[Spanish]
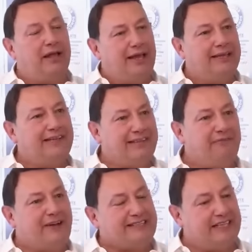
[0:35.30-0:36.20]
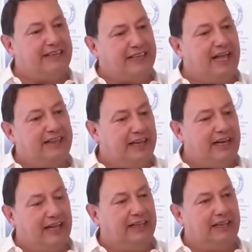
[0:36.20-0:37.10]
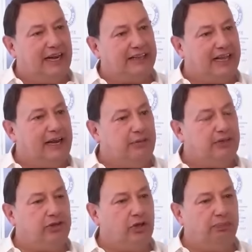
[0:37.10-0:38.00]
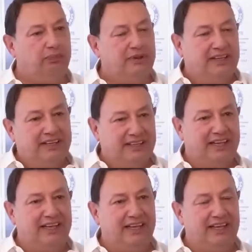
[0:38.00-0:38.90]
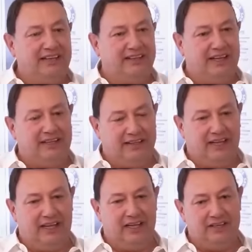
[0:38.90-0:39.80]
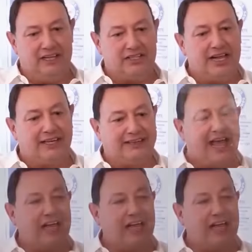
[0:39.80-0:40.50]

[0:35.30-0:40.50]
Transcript: en esta faceta de la, televisión, de, Shark